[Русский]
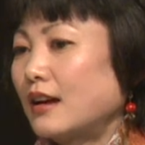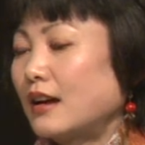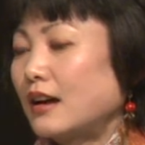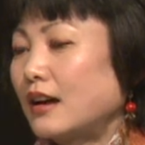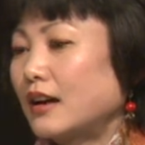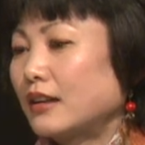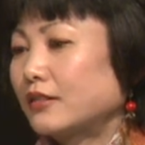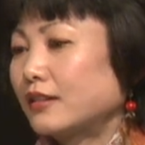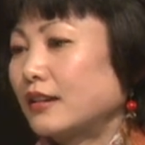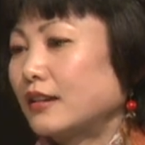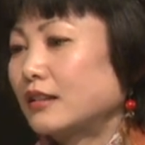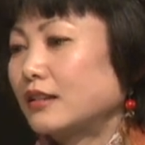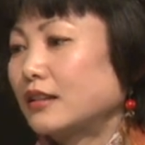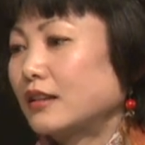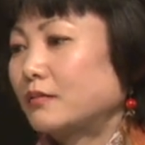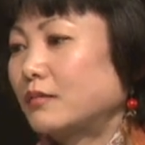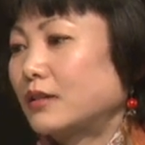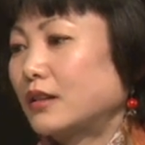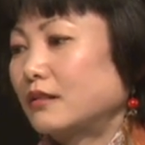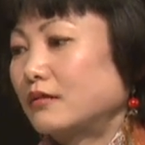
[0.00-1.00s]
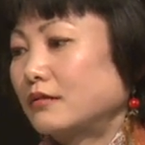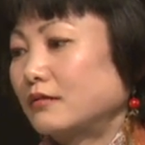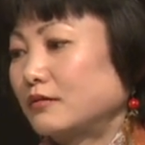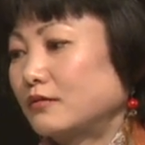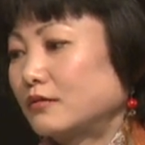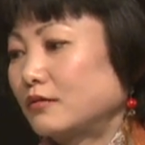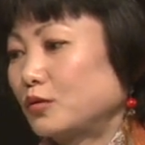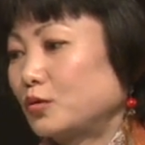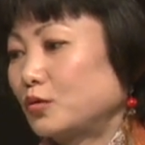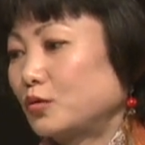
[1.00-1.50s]
от этого,
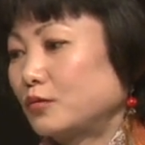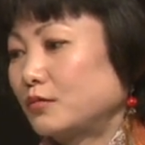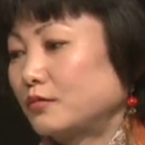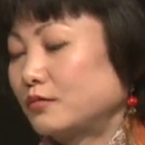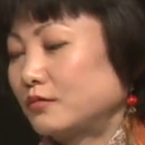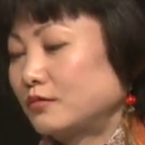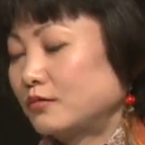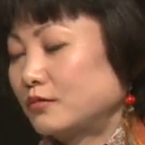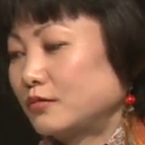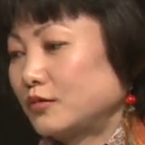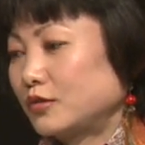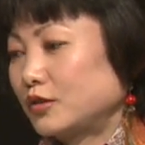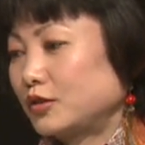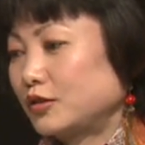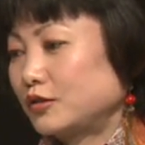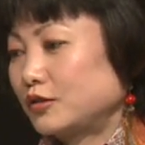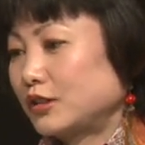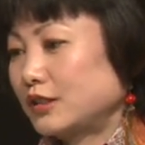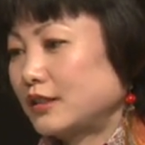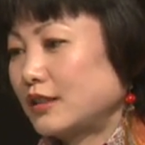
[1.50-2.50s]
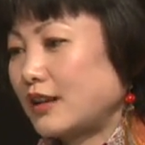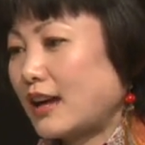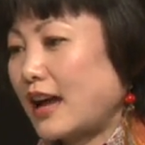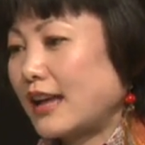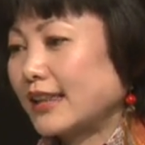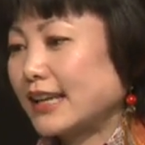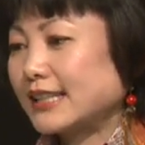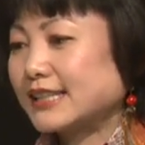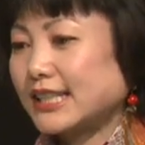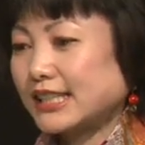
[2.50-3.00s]
ну, слушайте,
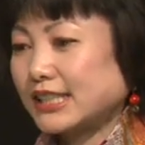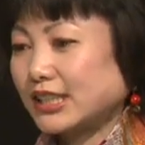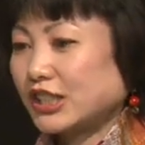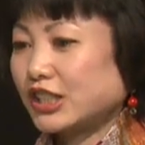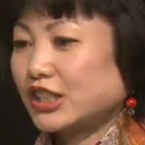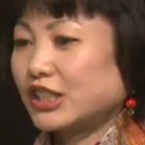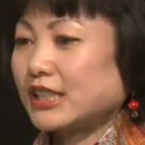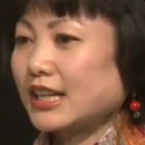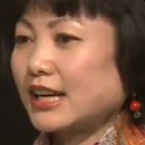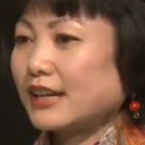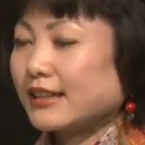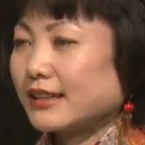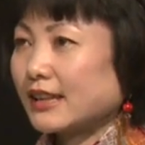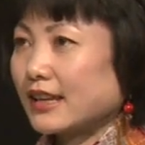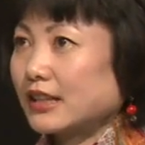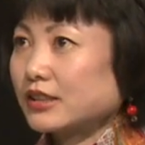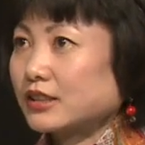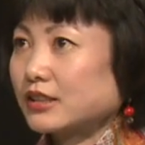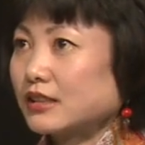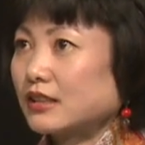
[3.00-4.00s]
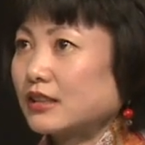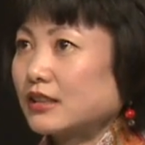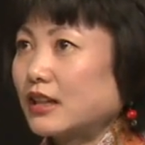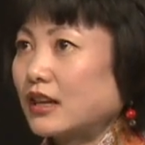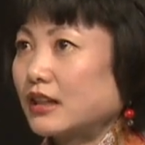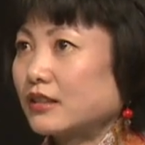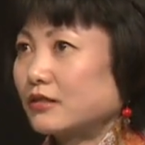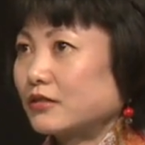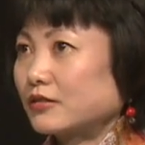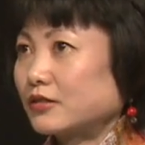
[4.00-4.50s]
она защищает нас,
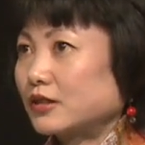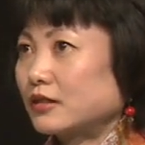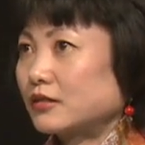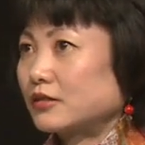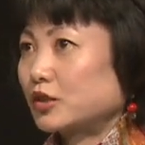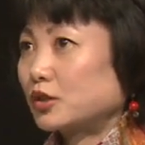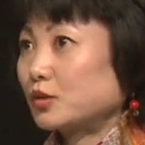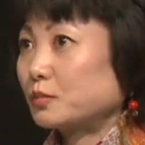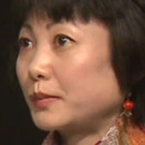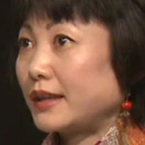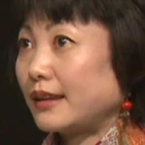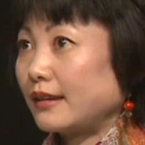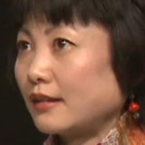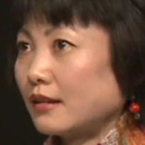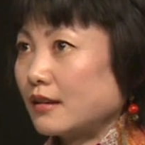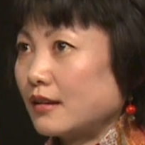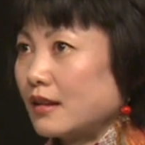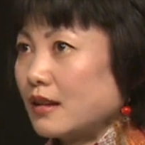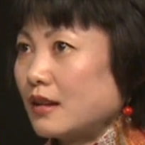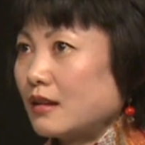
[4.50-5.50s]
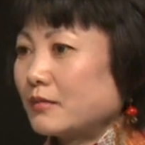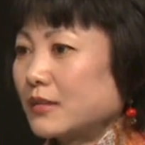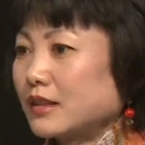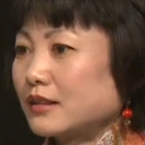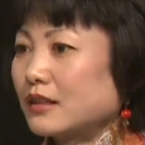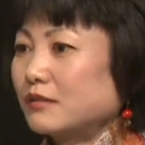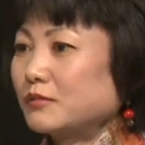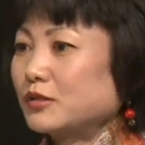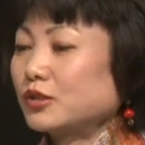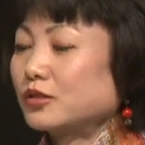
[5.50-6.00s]
от СМИ,
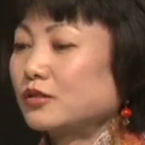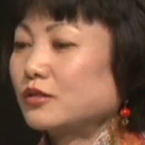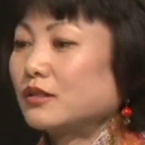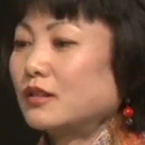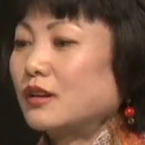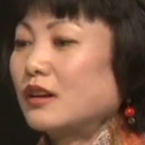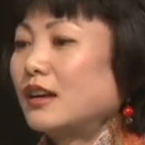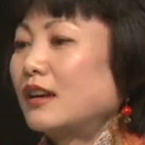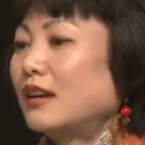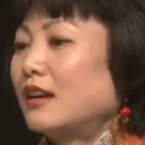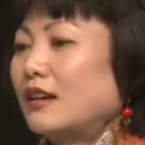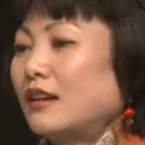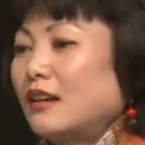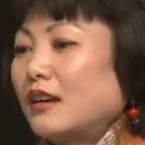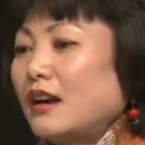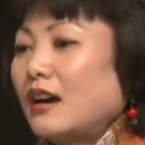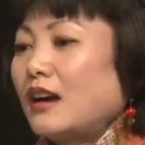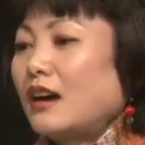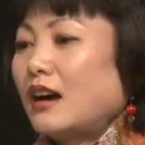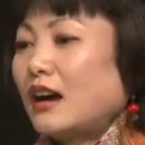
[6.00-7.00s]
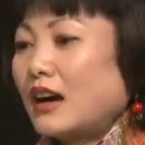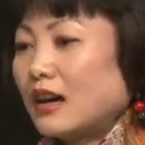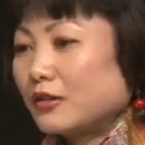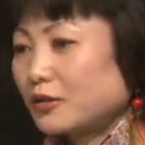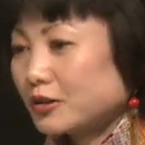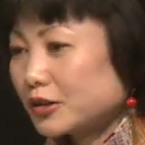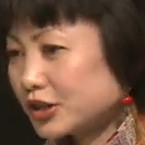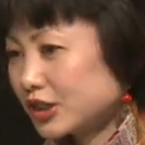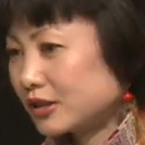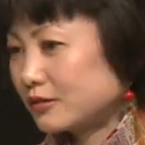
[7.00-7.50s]
потому что
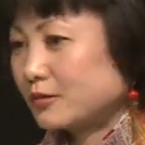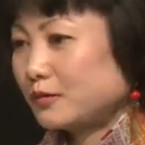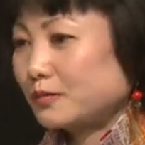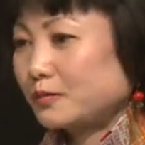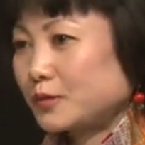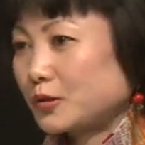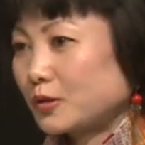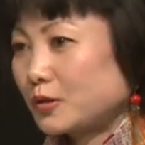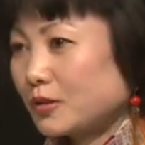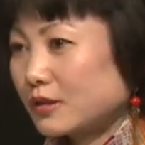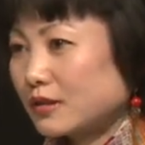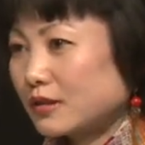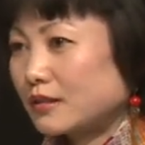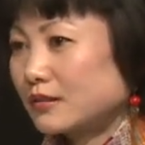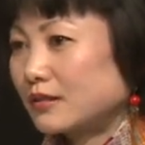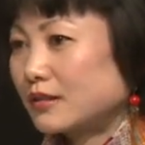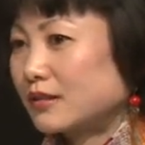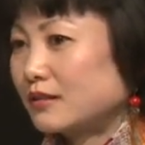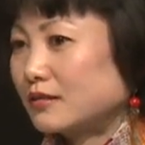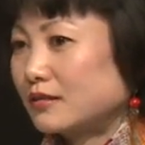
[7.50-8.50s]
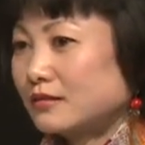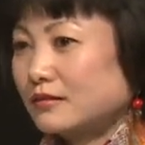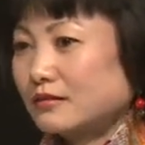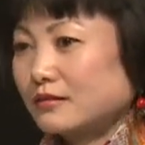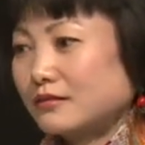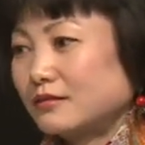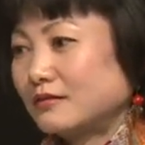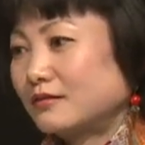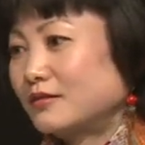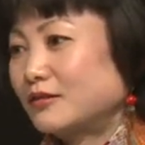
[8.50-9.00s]
хорошего, плохого
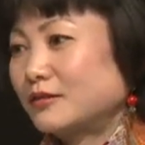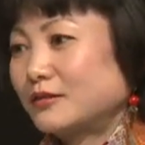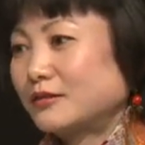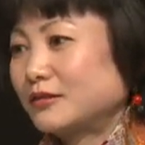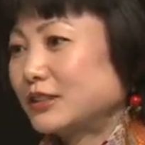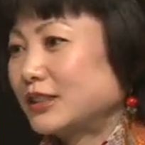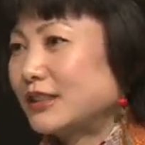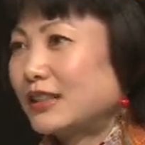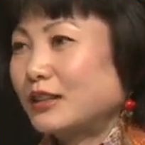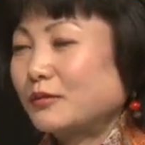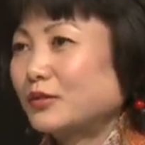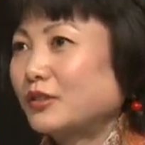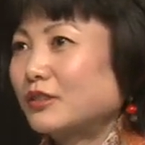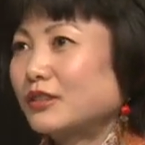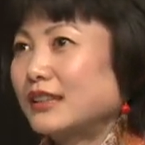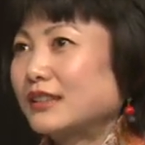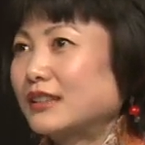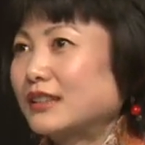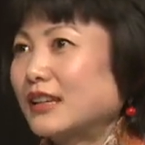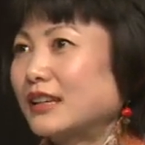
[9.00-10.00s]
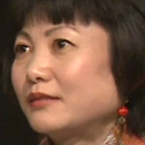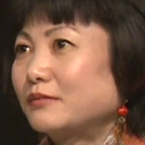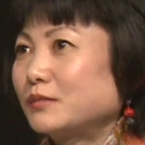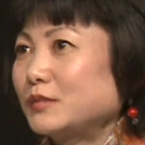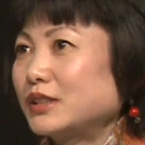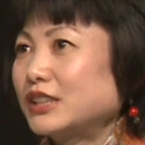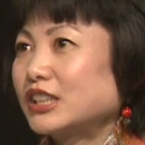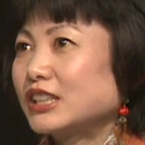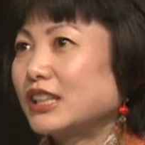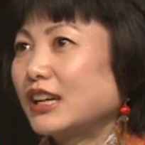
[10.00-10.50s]
ну, все равно это нам
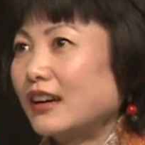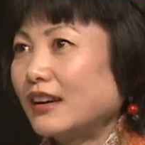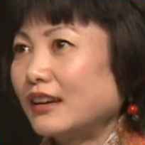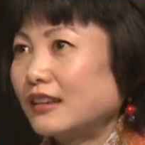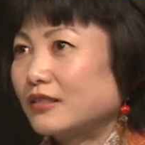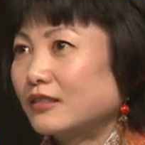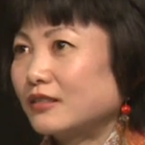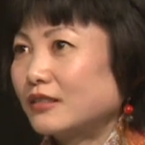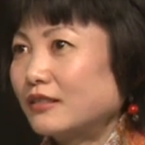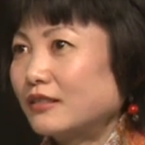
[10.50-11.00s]
мешает,